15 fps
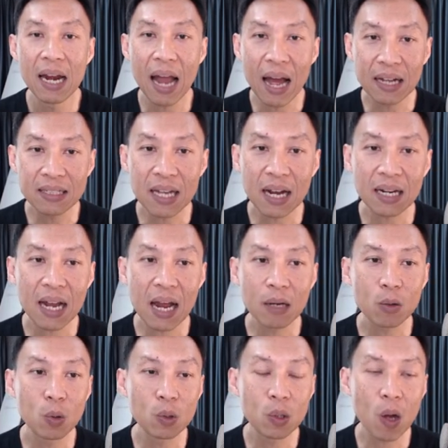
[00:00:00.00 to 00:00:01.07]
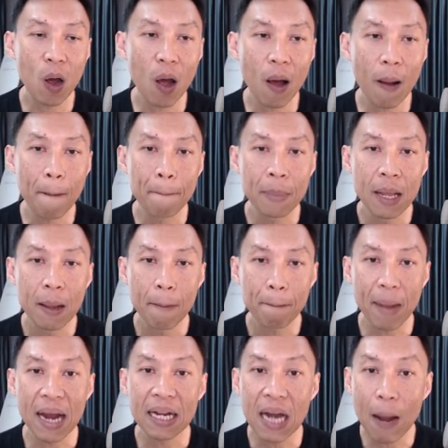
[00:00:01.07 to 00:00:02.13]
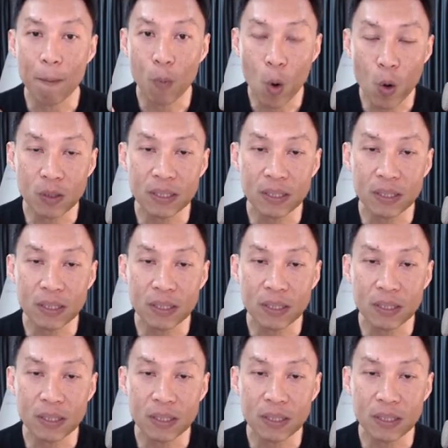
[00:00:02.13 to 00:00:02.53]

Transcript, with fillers: หลังจากนั้นคุณก็ไปทำโฆ